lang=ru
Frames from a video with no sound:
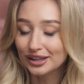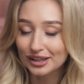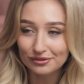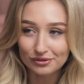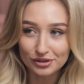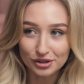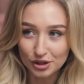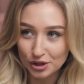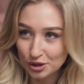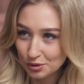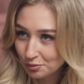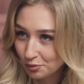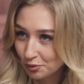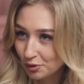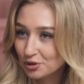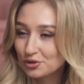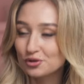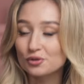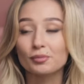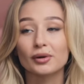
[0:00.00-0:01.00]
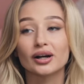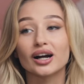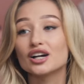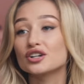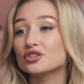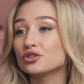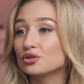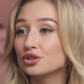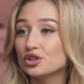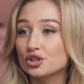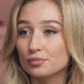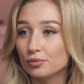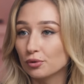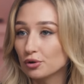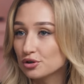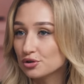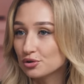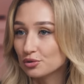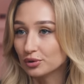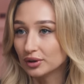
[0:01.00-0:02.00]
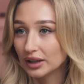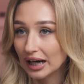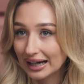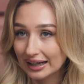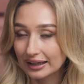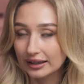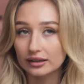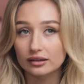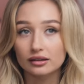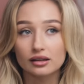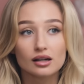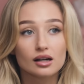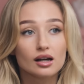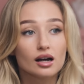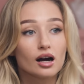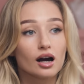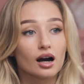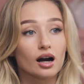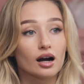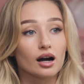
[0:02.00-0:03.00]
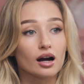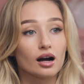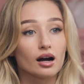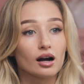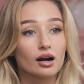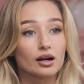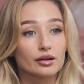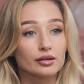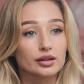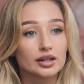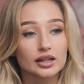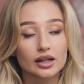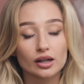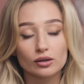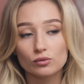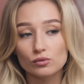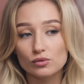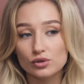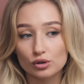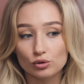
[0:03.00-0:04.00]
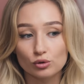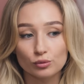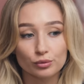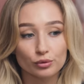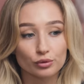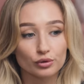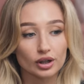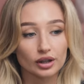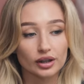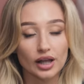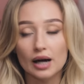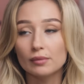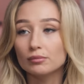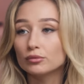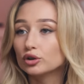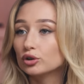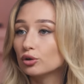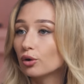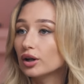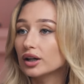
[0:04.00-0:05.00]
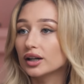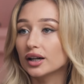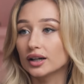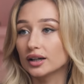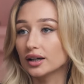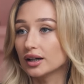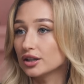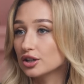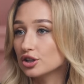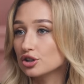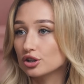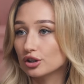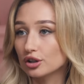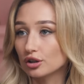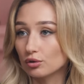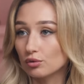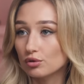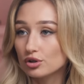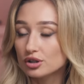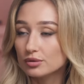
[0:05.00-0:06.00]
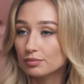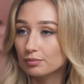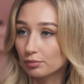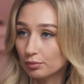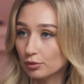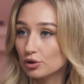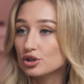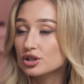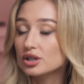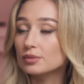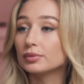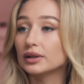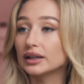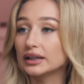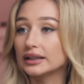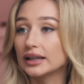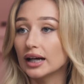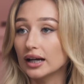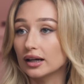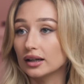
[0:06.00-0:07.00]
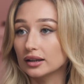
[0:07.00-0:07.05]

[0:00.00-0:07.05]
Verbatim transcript: гивы не использую, пока что не использую таргет, э, никакую закупку рекламы, только органический рост, просто благодаря